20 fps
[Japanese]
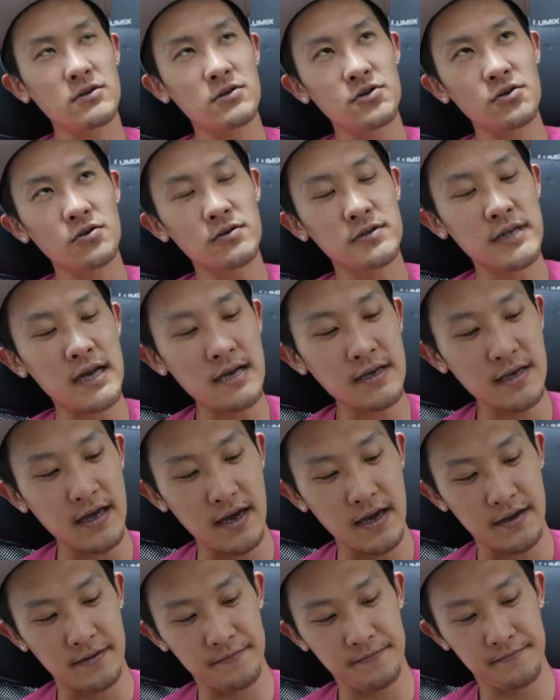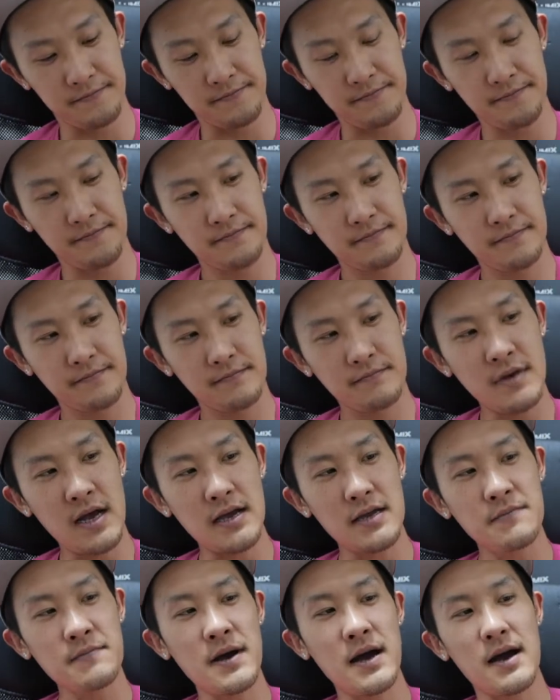小三元
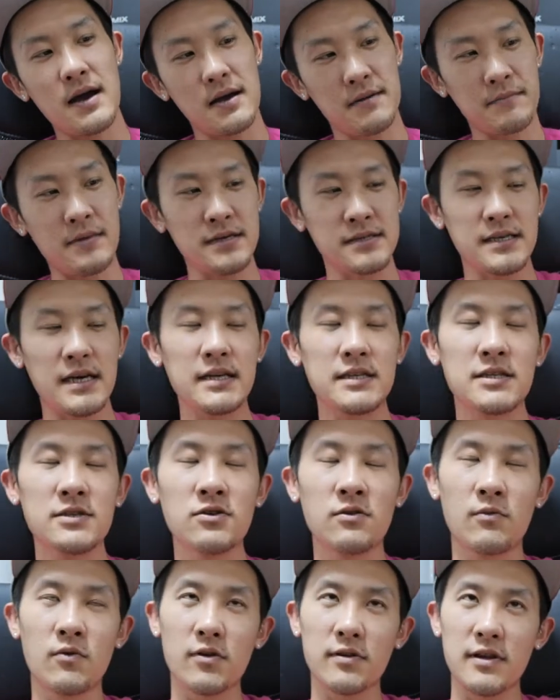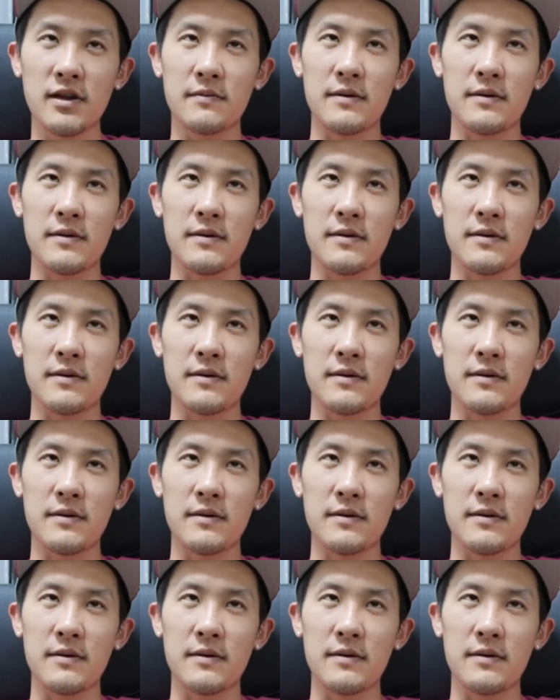今最新のもので